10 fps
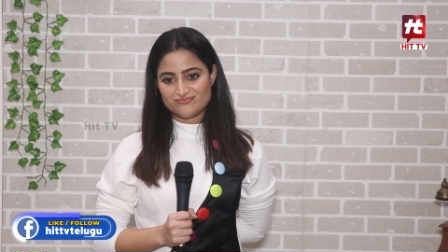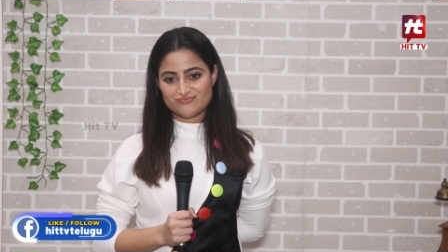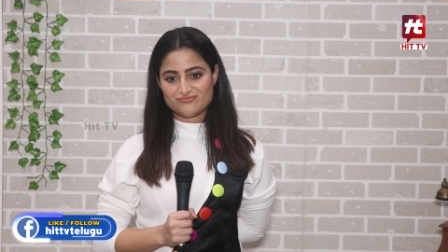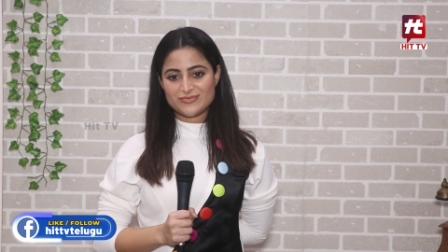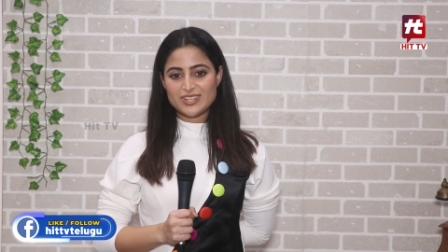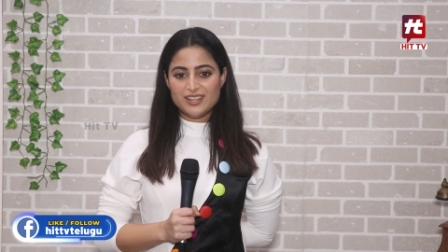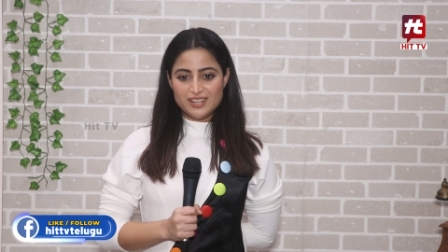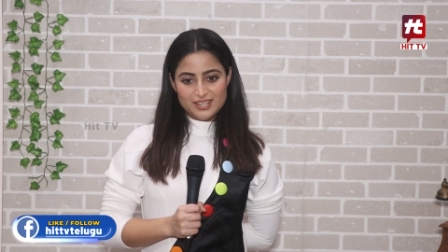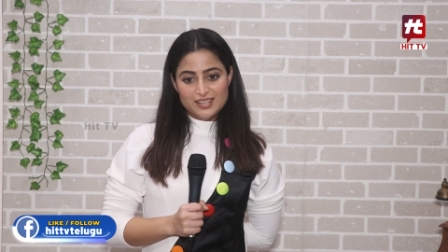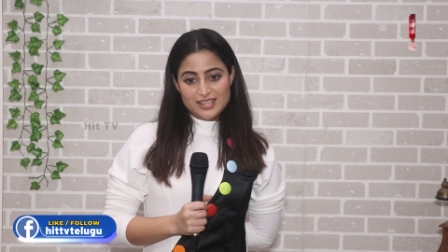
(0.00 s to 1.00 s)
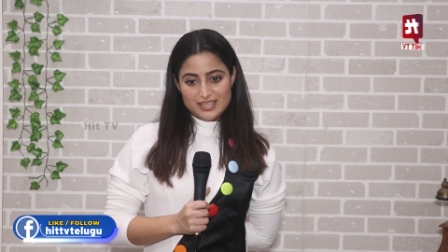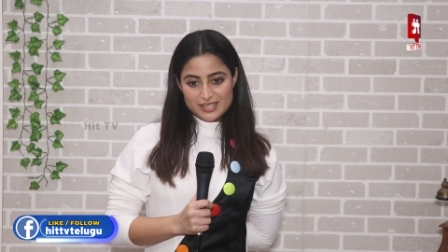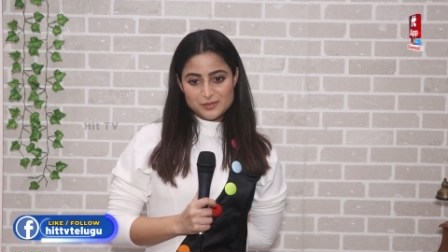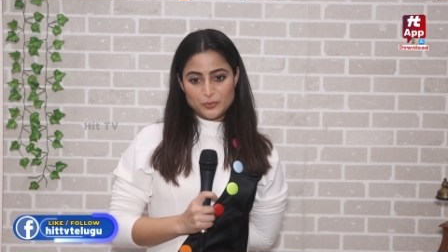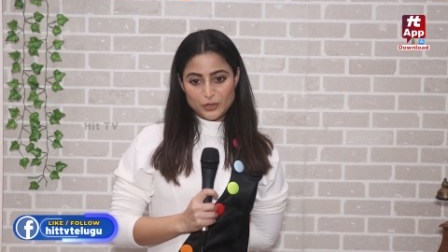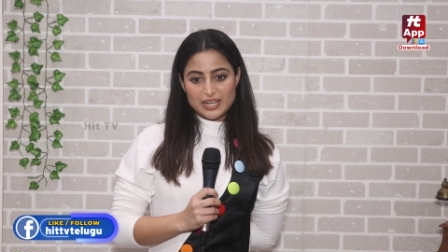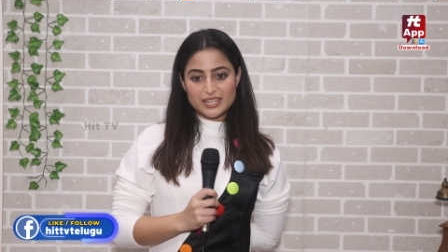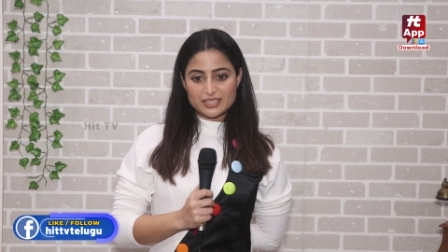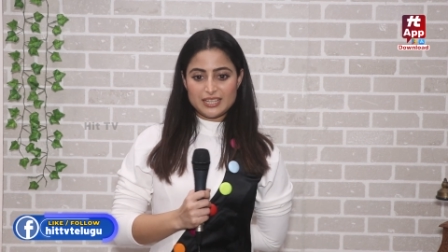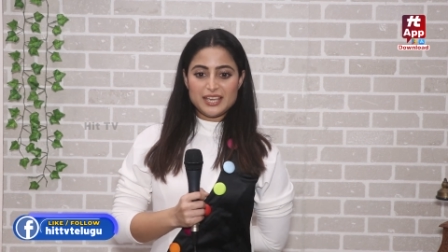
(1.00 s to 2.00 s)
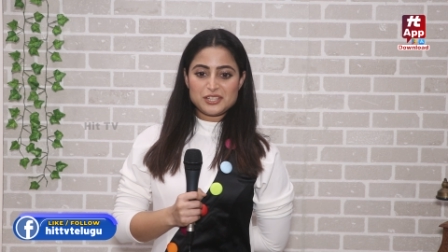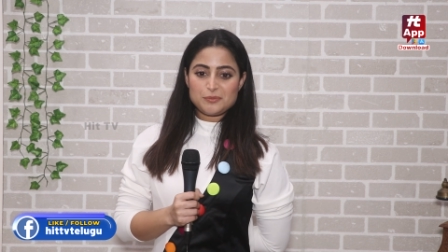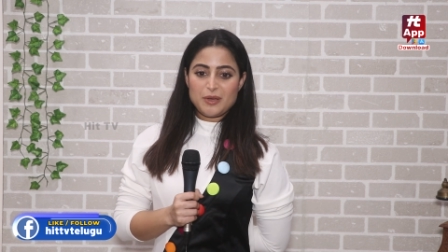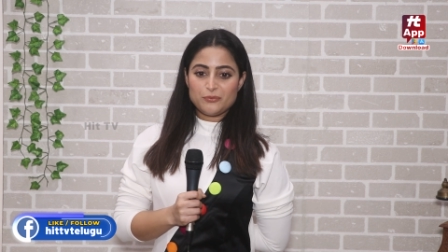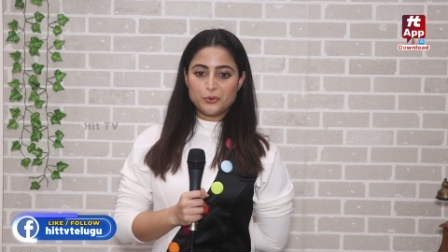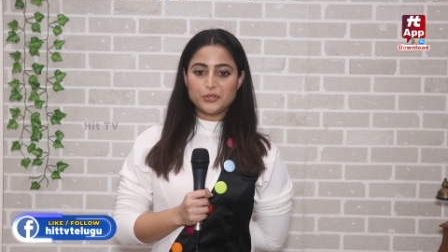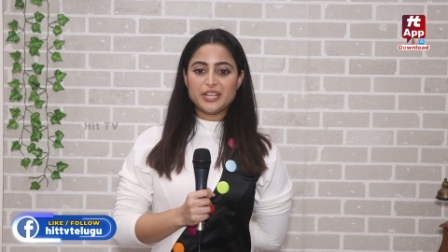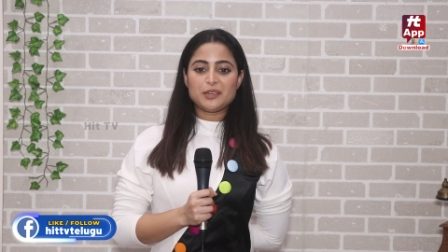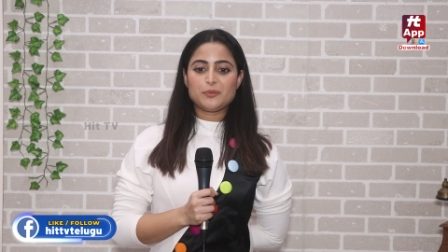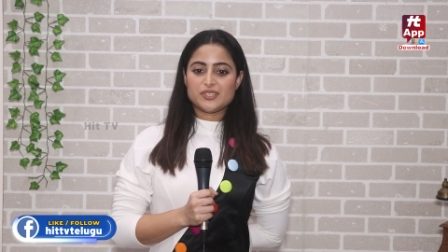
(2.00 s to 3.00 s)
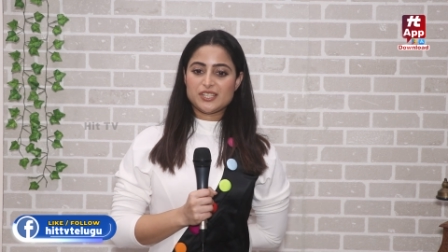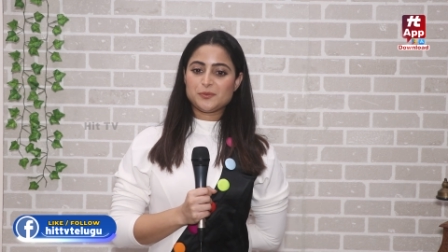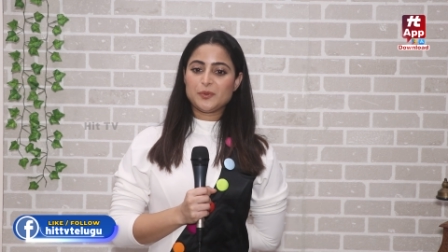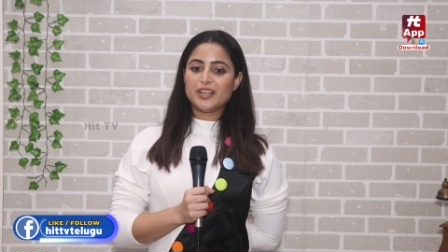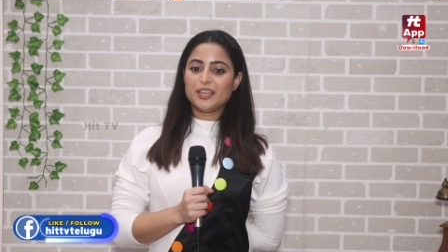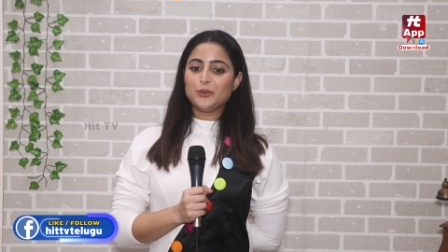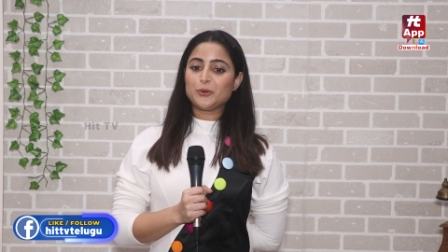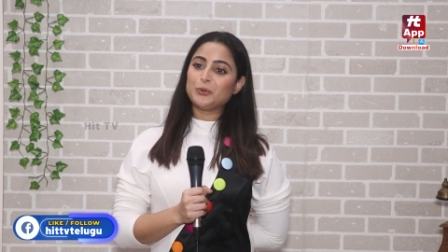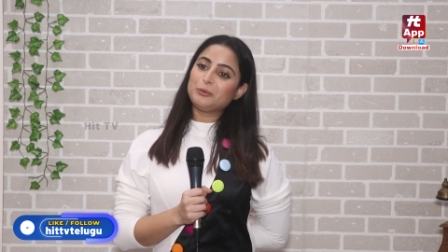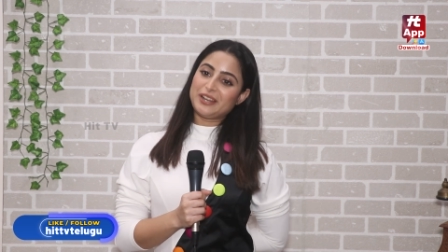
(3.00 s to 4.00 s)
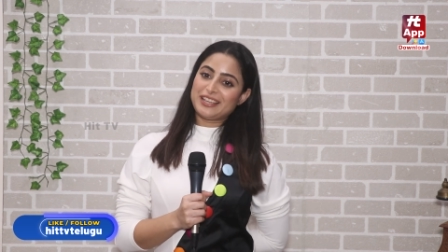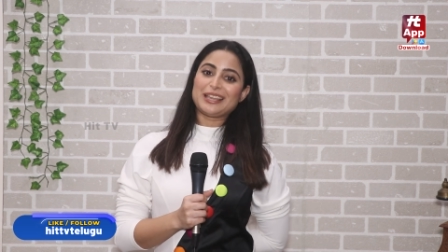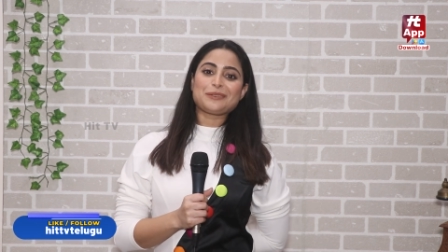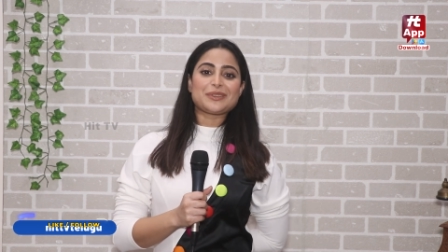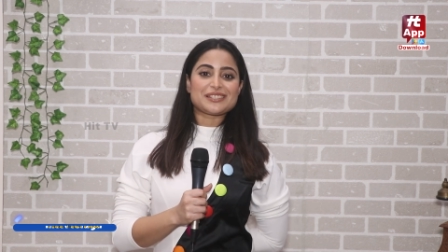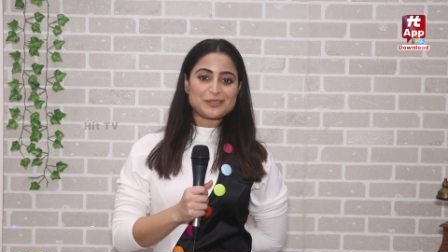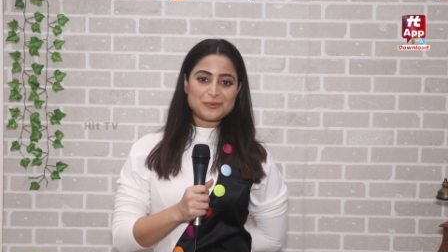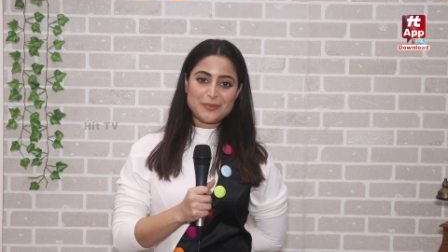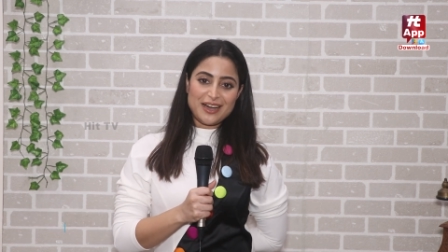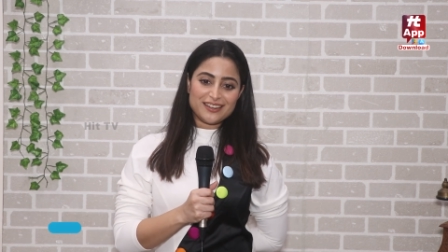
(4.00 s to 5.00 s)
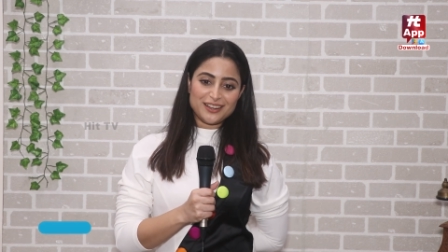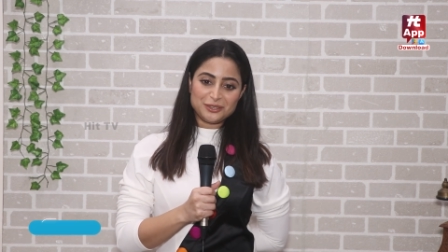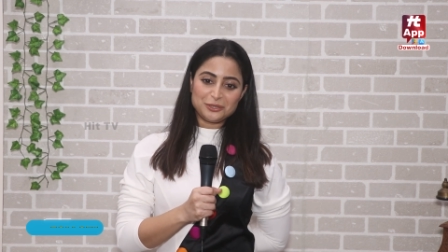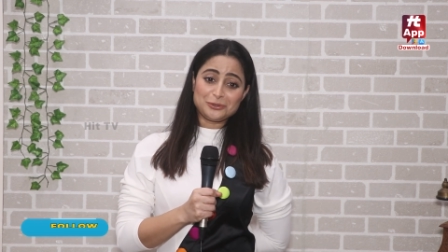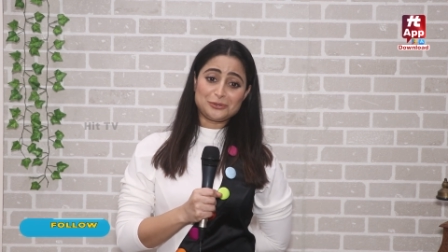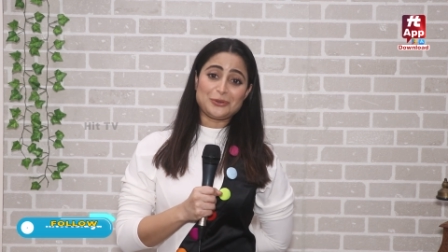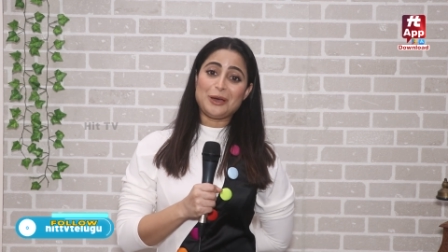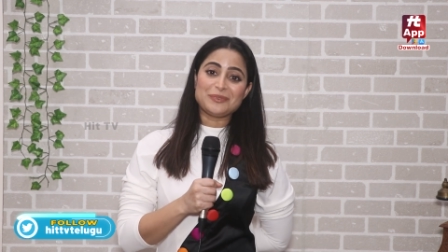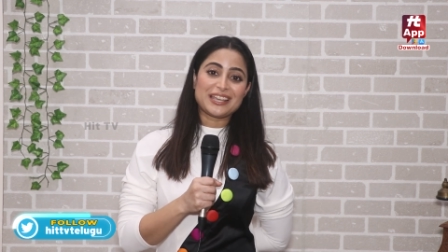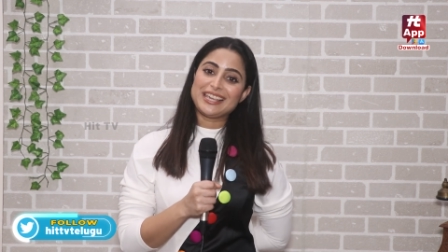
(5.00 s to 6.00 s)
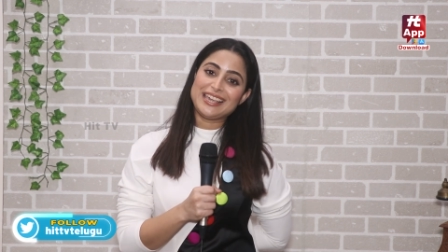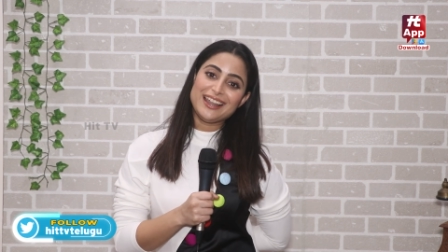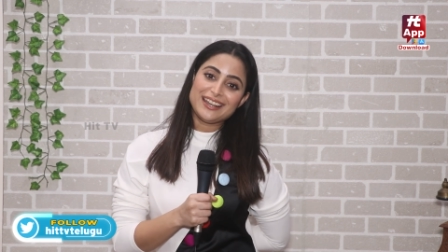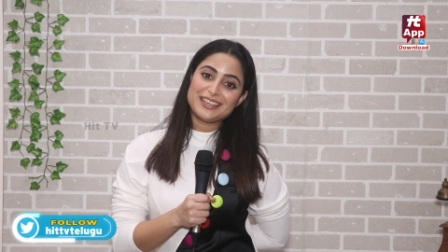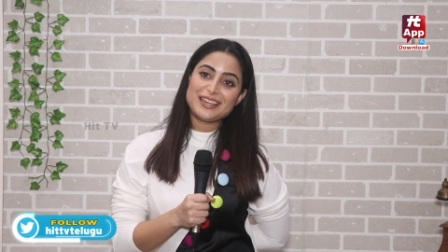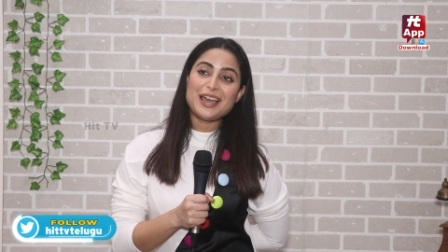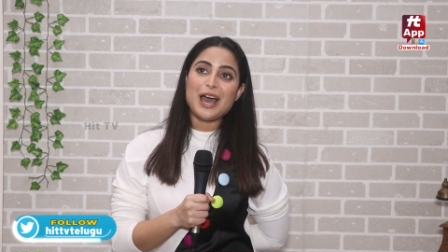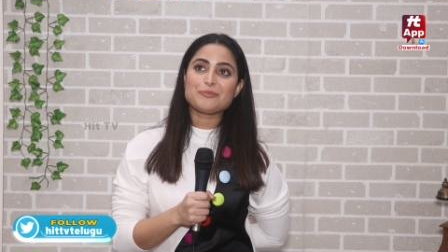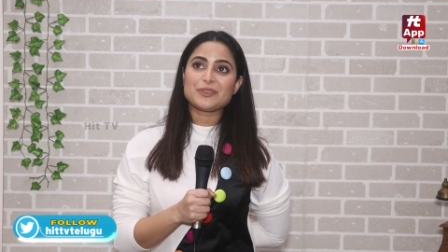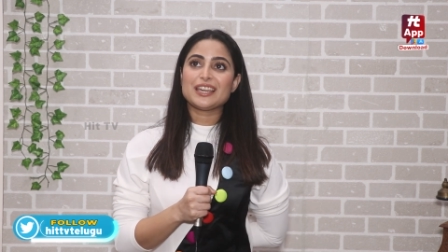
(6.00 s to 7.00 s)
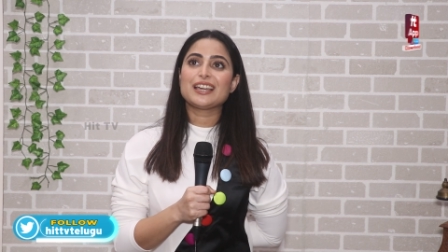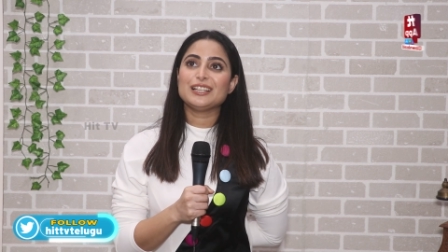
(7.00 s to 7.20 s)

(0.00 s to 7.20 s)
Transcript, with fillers: चाहूँगा यस yes, बुरा लगता है जब आप वोटिंग के बेसिस पे नहीं और रूल ब्रेकिंग के बेसिस पे बाहर आते हो जो आपने किया नहीं है आपकी